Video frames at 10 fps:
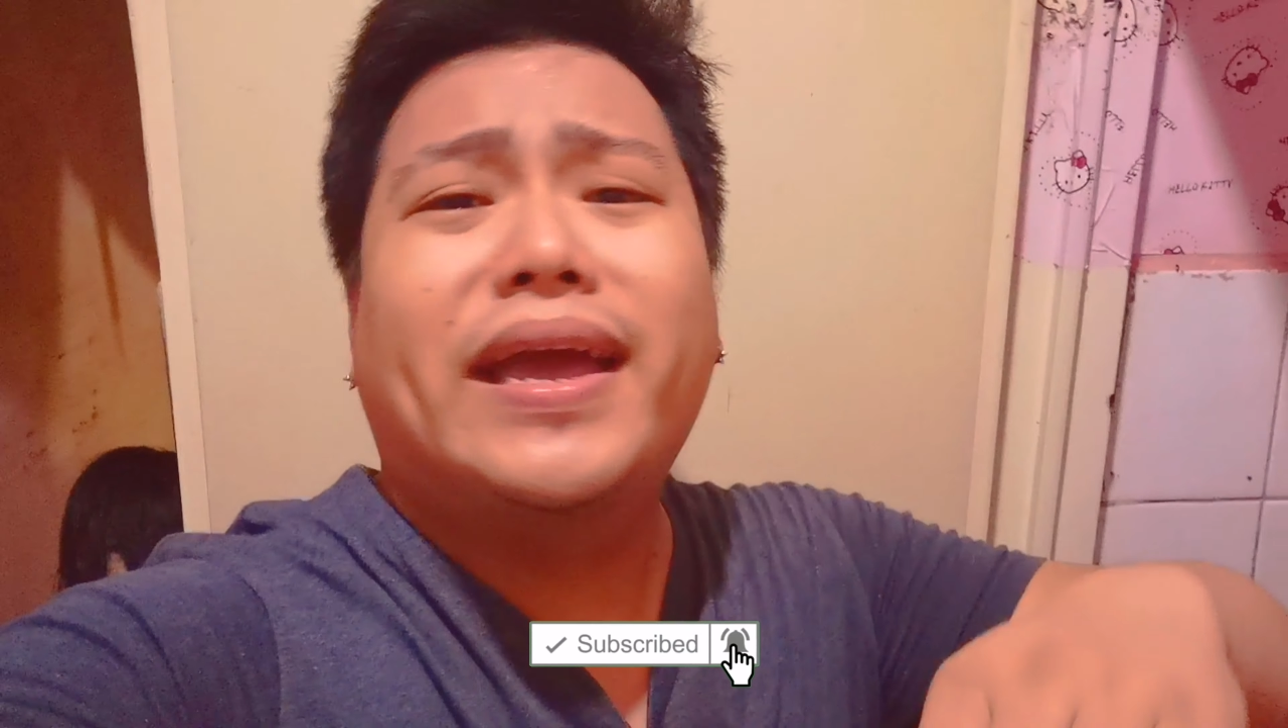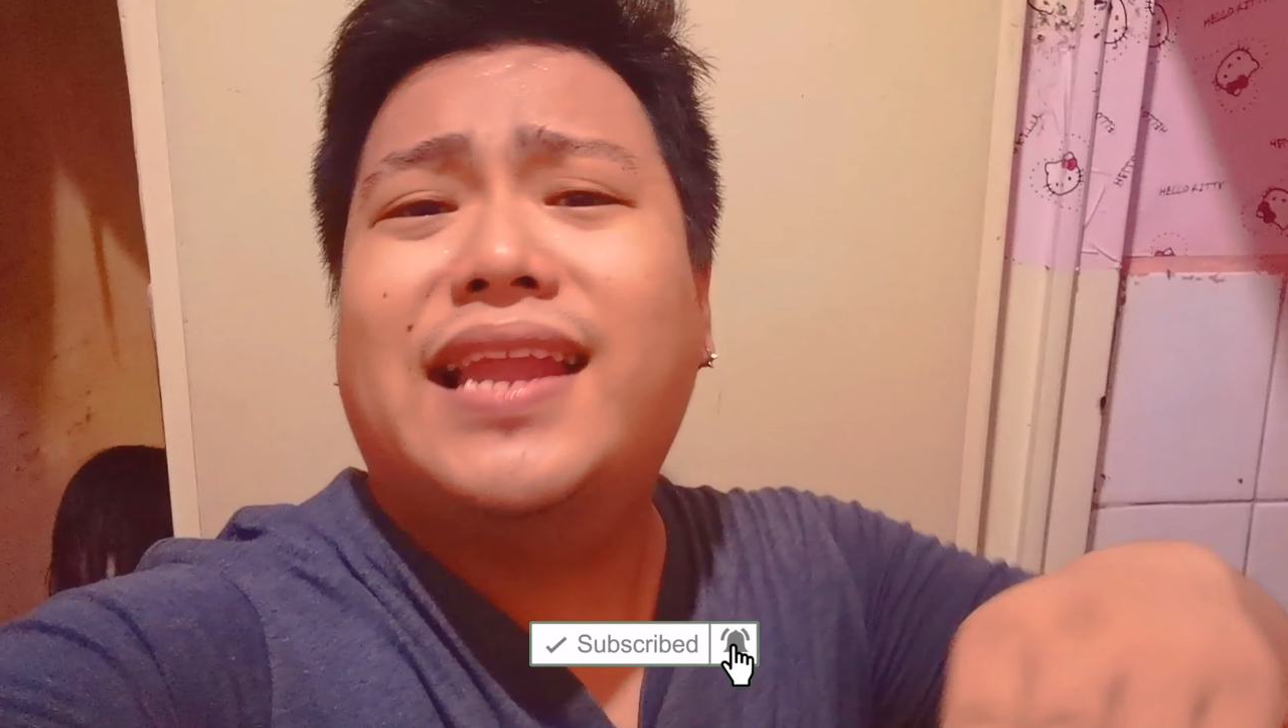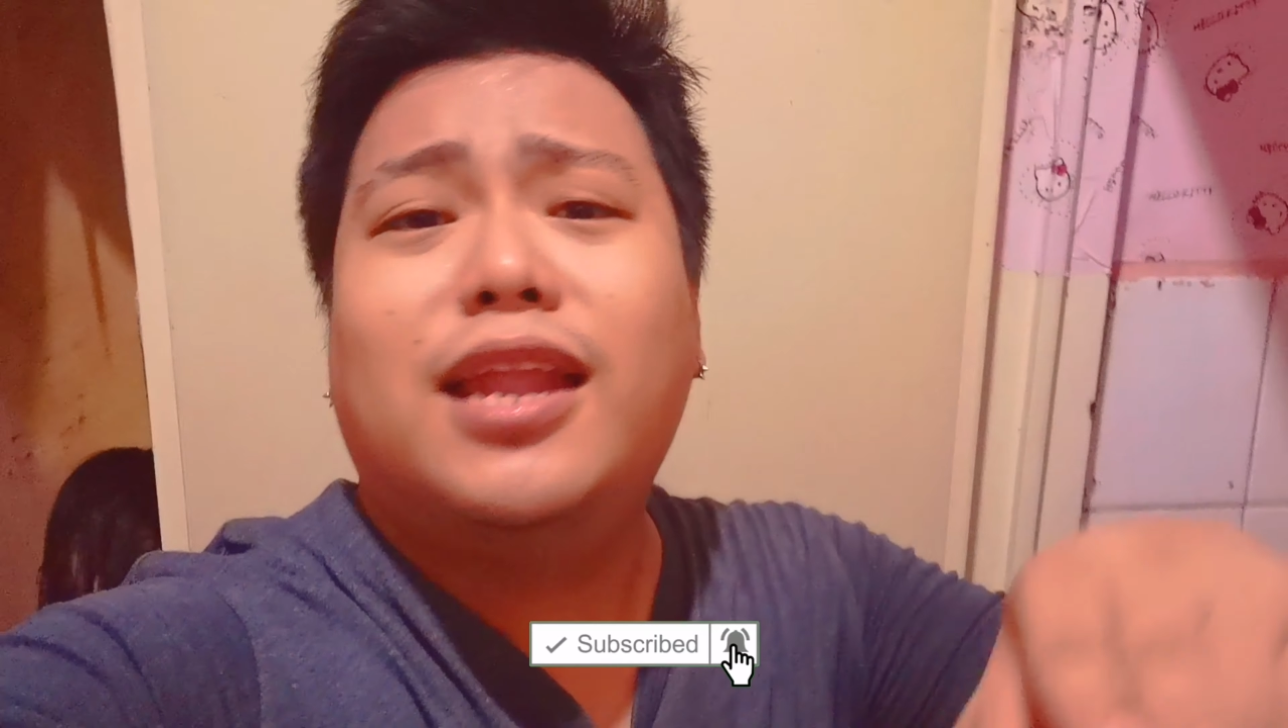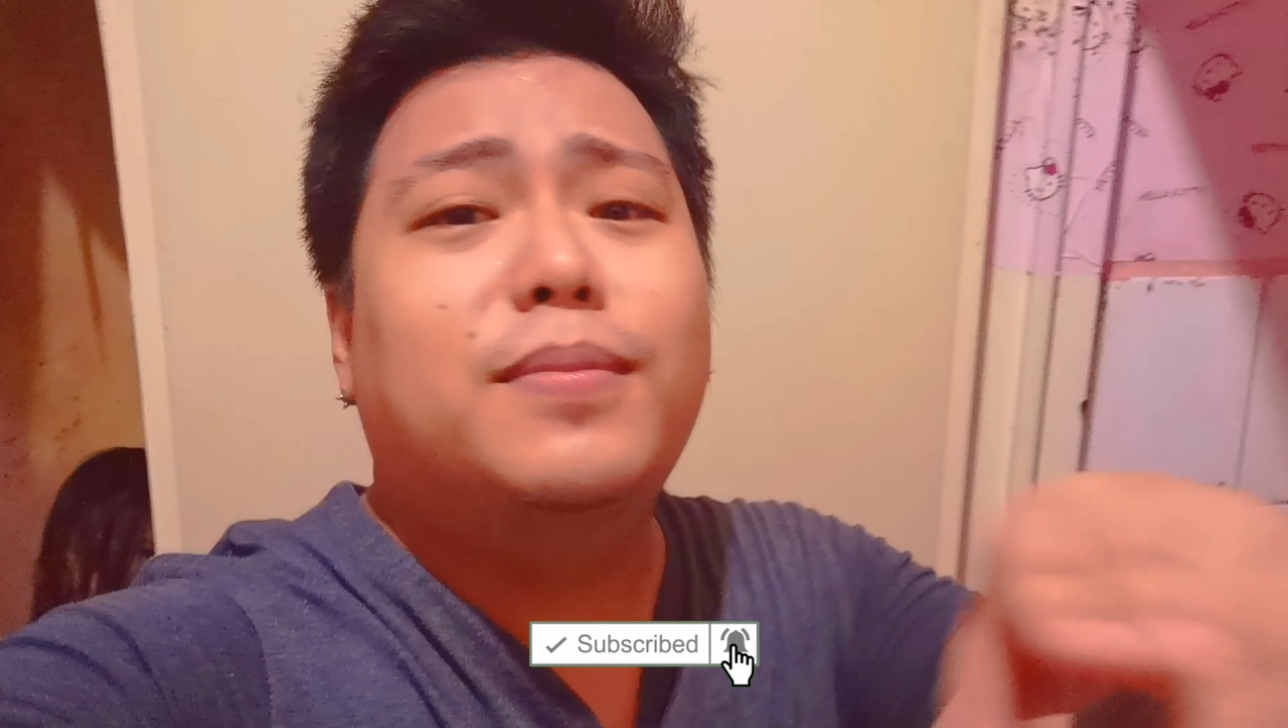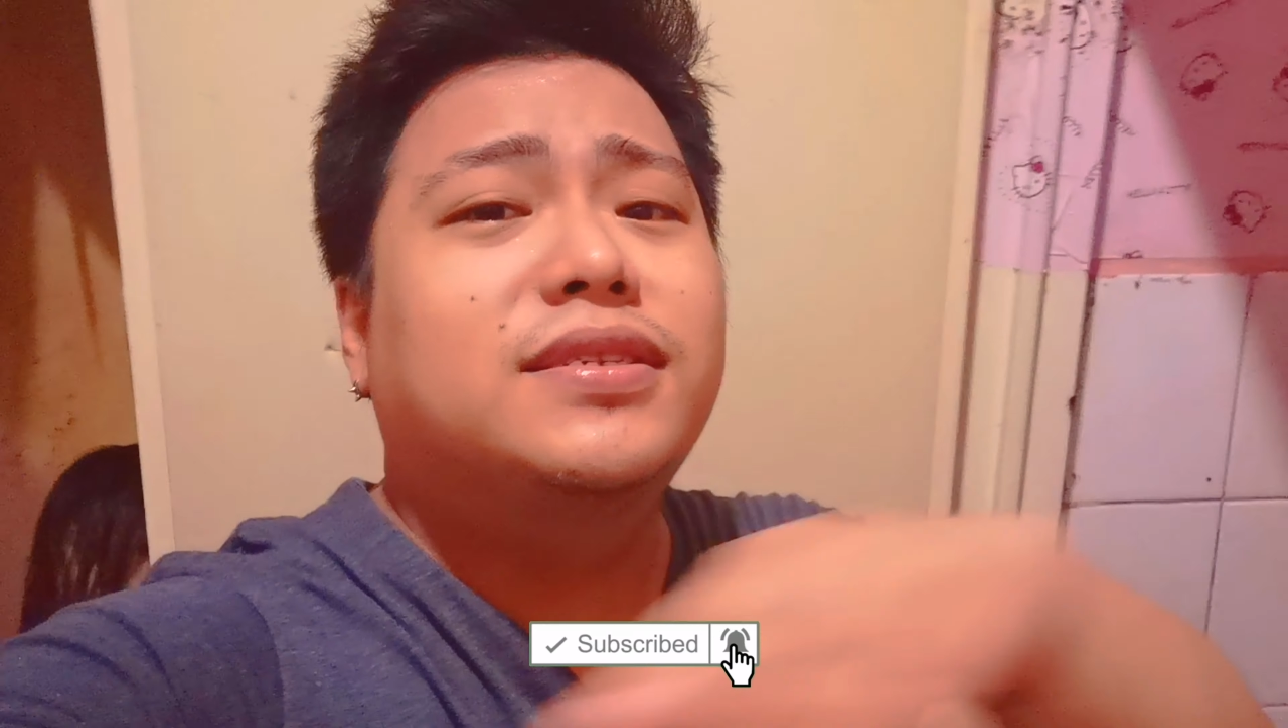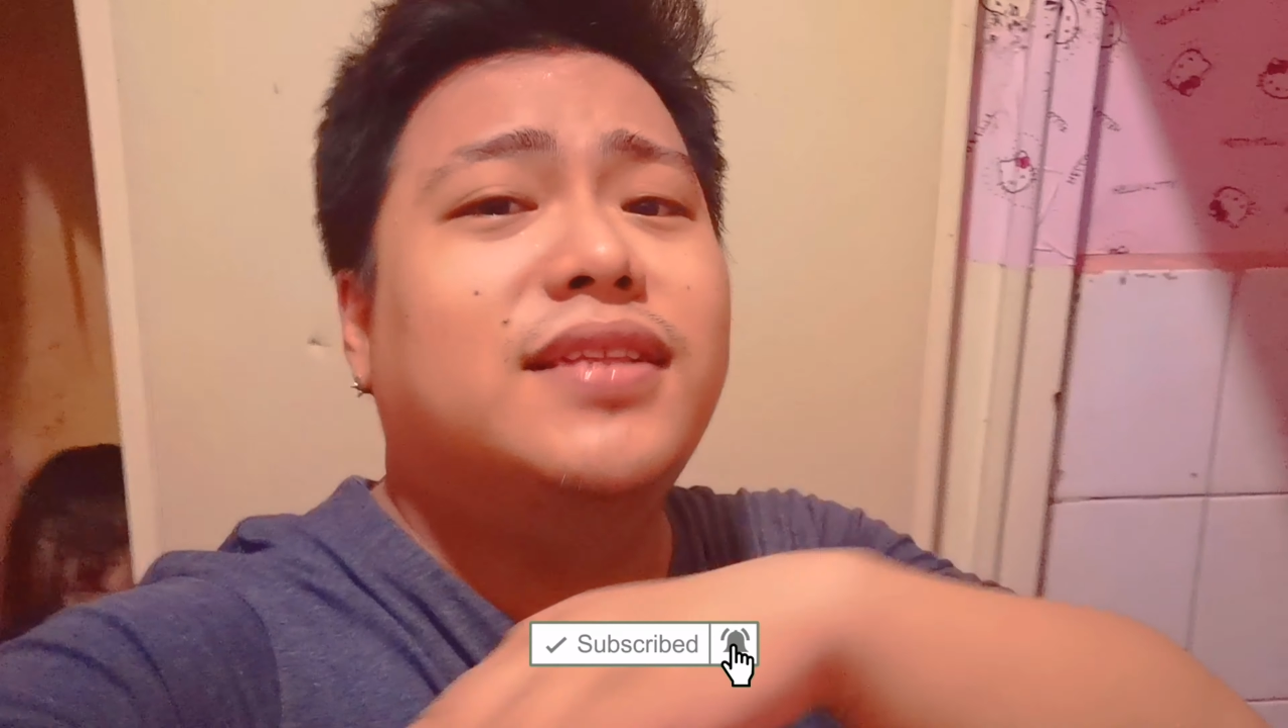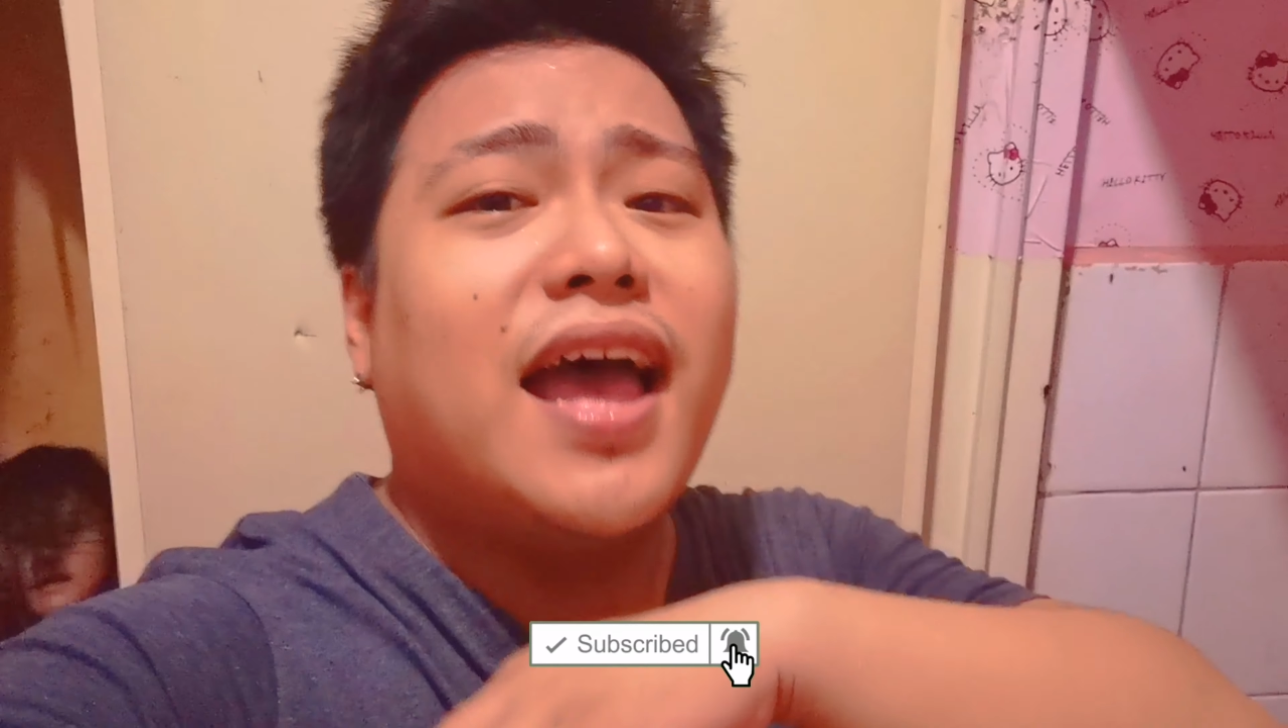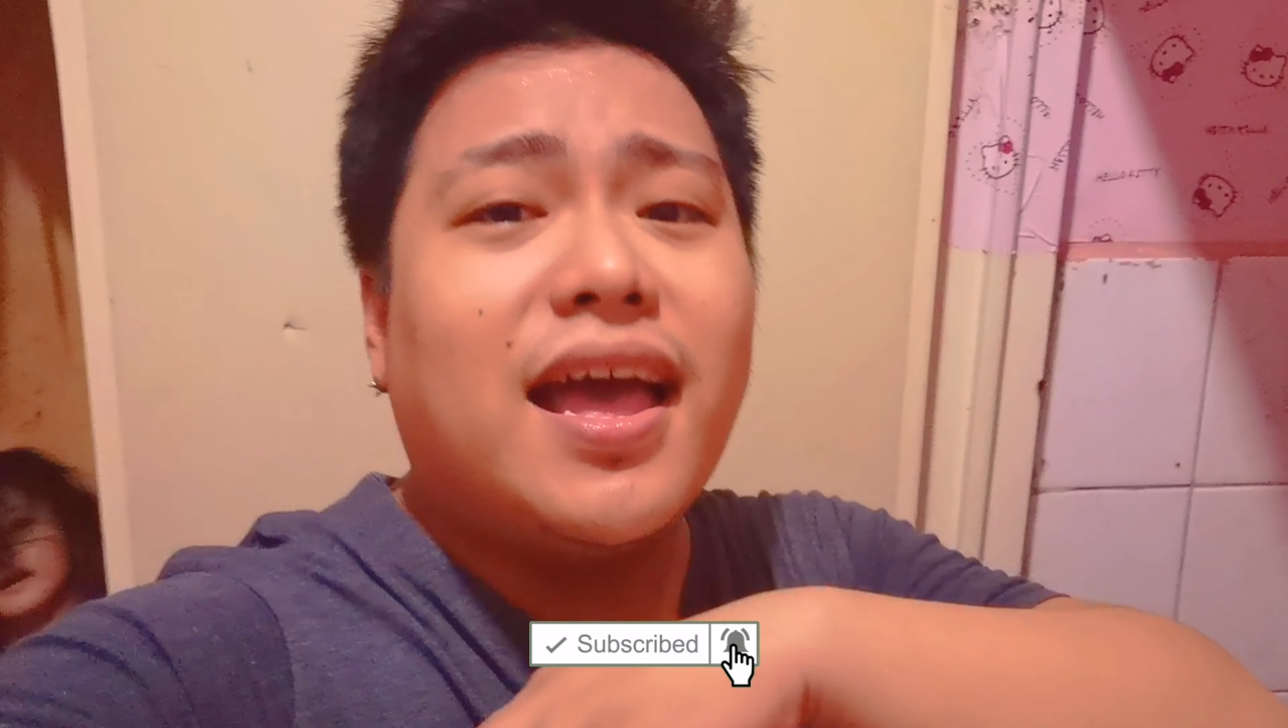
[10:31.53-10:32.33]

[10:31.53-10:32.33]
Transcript: pang ilalabas